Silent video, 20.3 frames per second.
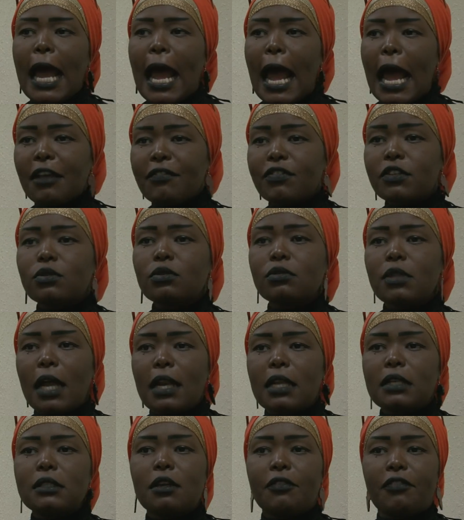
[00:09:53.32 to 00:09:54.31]
اي في السودان
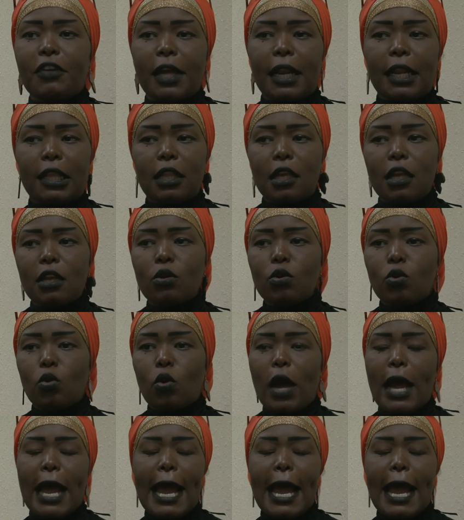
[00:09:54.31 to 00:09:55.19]
لسه فكره انه